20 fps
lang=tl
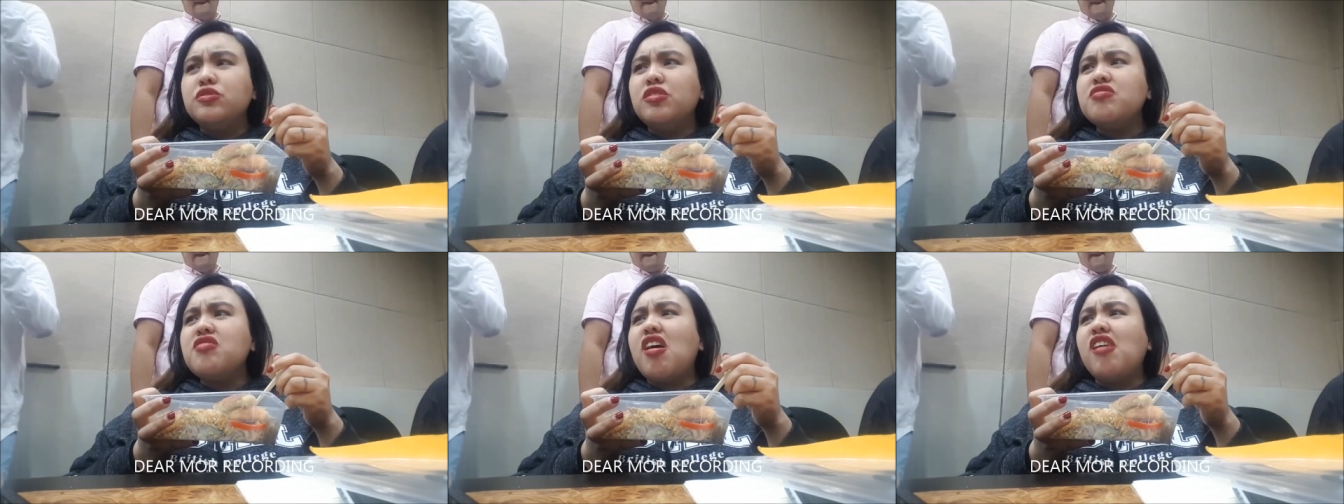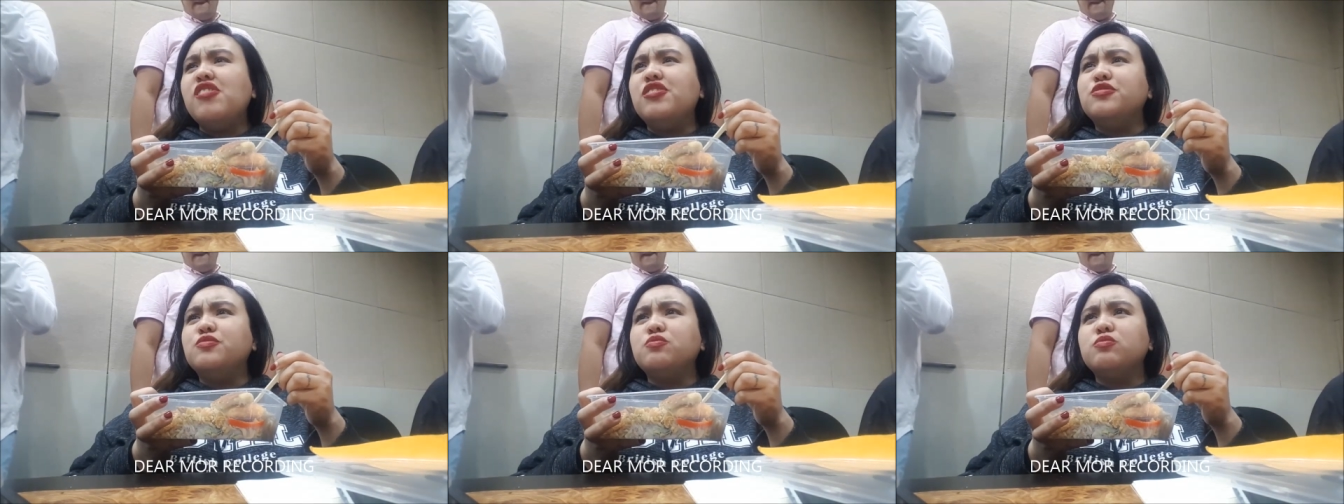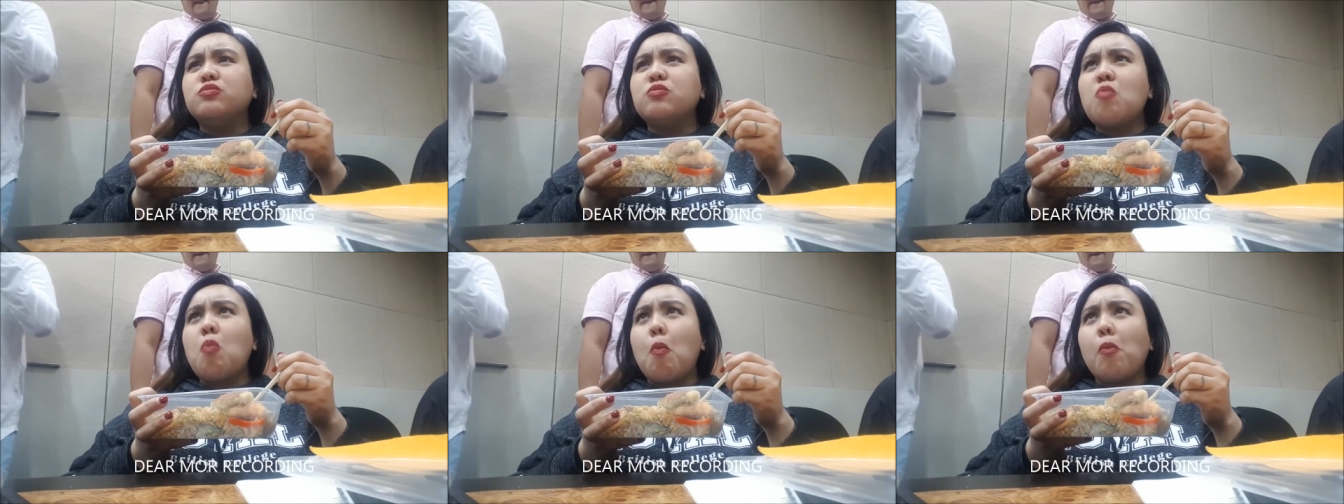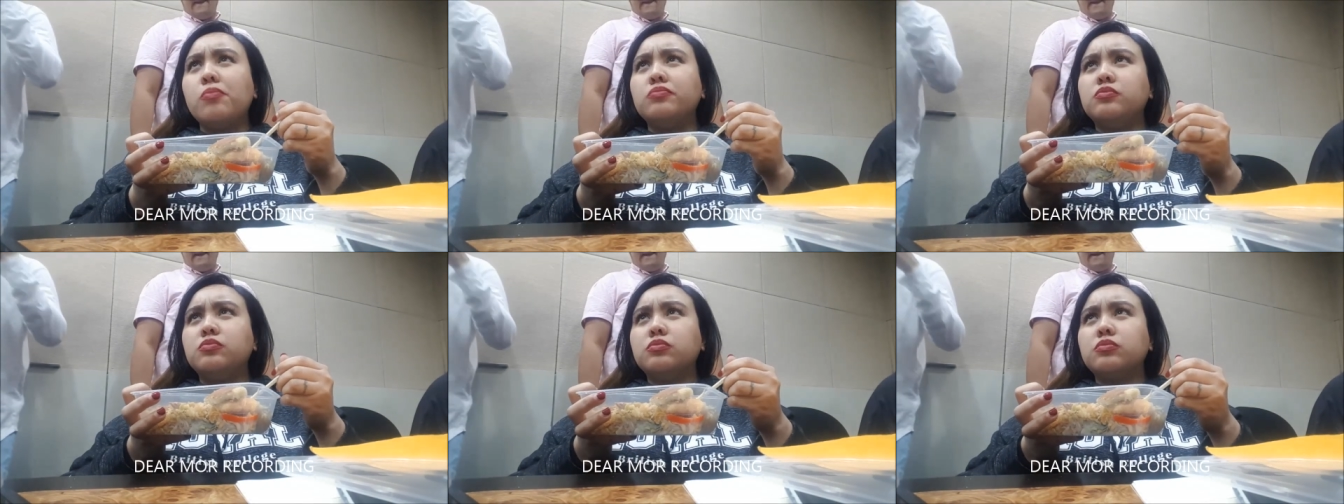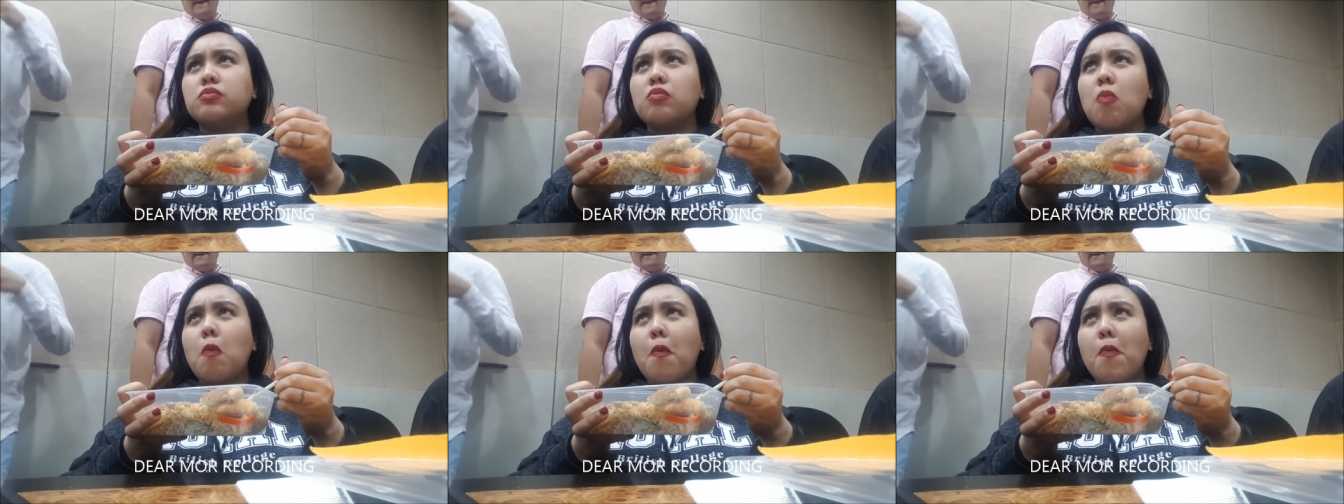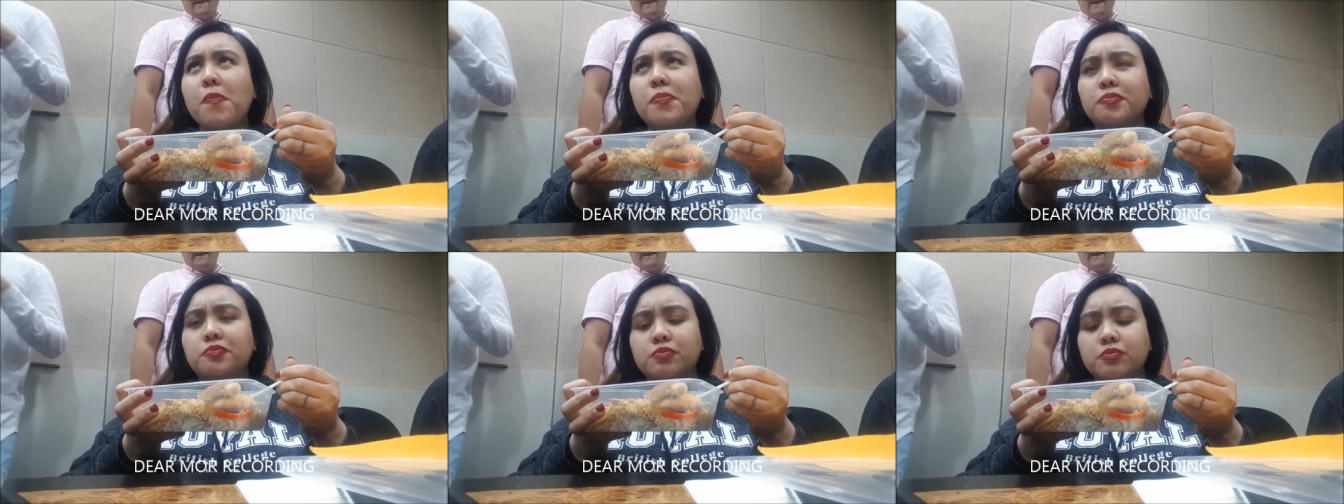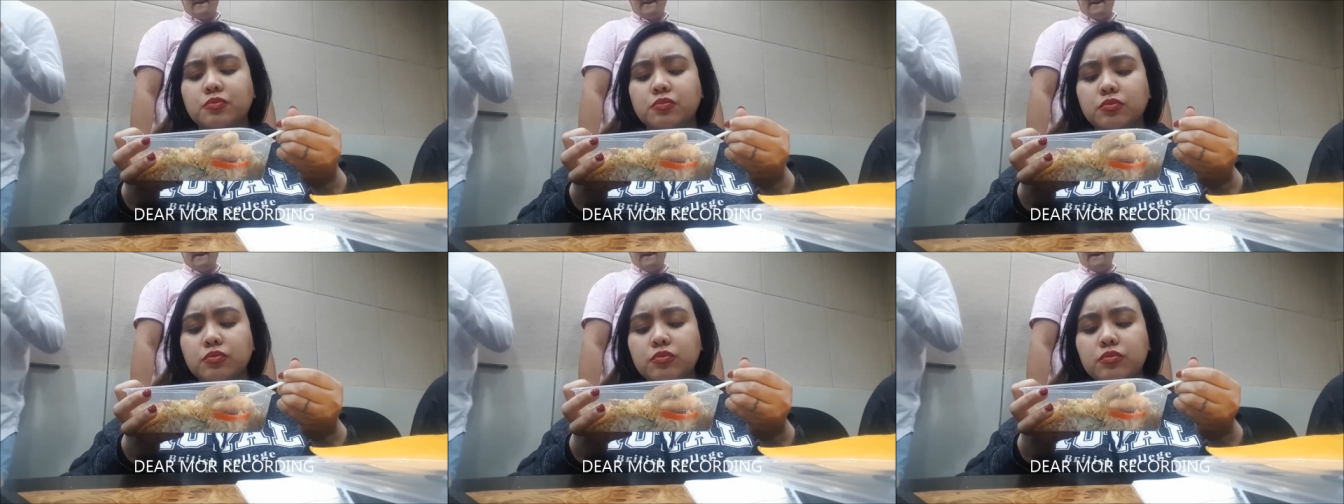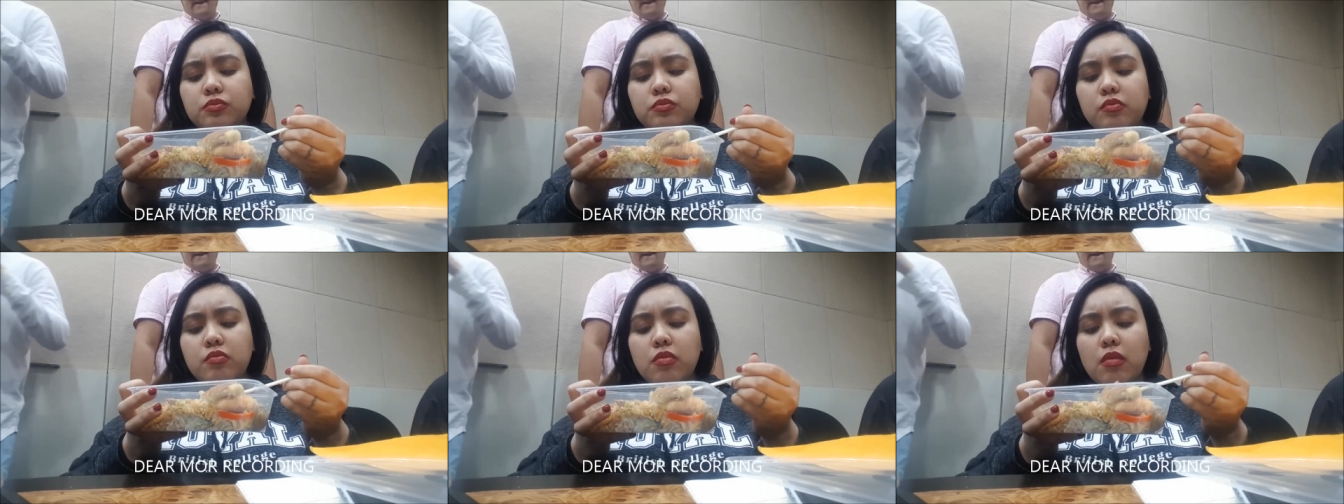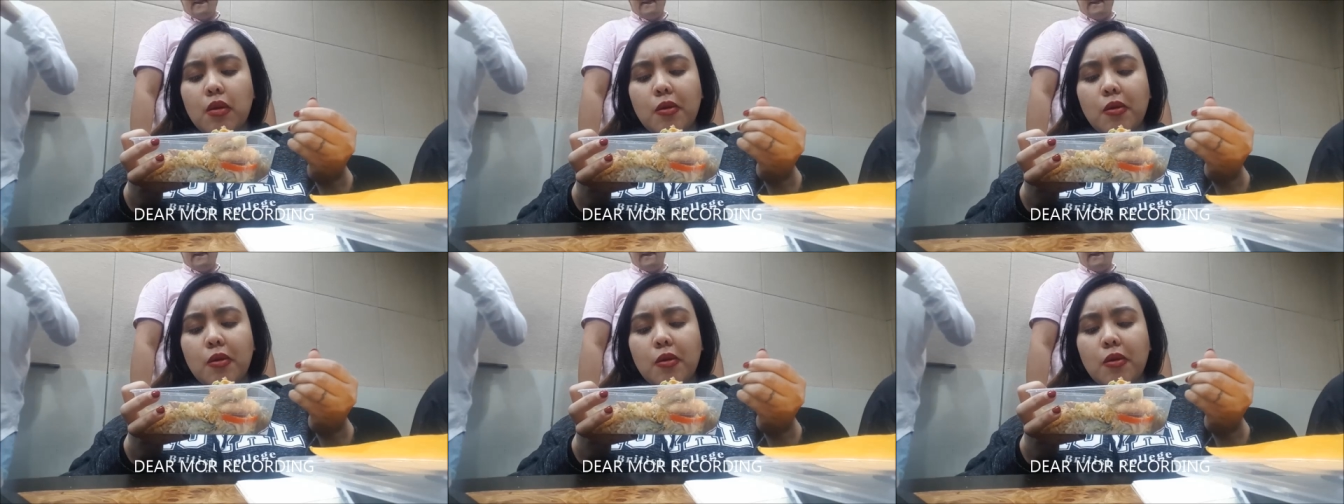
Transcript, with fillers: Ano yan? Umiiyak ka?